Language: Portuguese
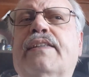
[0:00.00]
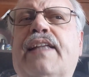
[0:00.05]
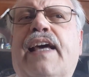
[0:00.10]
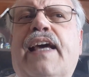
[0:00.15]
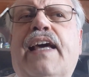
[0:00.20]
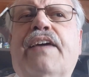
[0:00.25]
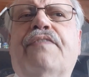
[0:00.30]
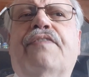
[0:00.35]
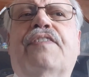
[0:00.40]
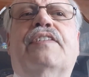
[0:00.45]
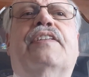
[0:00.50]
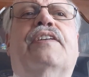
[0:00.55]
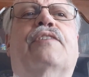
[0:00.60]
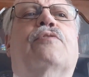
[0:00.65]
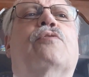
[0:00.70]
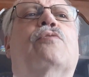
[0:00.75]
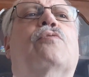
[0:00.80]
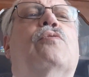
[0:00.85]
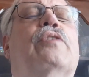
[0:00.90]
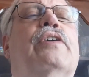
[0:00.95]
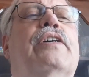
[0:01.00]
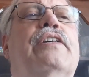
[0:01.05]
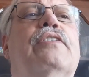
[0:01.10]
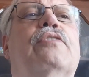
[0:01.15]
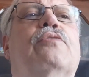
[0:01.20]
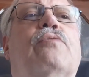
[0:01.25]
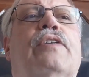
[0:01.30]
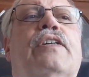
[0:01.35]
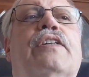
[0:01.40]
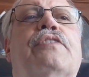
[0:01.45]
deve ter
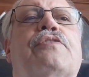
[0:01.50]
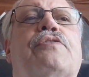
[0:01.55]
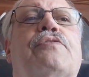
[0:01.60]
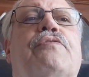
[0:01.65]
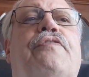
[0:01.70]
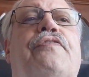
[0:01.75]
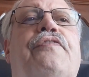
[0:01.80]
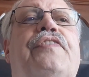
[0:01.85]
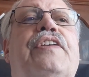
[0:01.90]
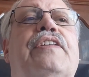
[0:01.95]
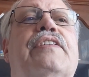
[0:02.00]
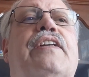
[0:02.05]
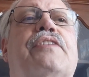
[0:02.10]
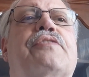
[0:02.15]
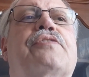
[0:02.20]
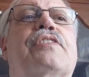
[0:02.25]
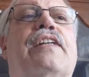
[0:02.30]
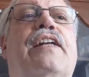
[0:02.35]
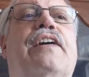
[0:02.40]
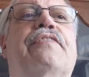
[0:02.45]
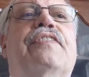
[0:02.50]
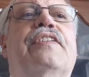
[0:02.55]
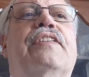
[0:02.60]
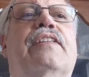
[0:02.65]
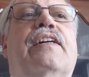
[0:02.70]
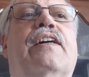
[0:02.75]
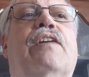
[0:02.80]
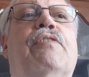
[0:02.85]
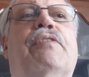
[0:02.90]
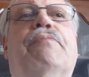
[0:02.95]
ocorrido antes do fim da
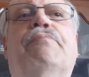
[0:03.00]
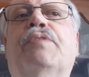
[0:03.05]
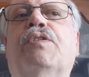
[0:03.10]
escravidão em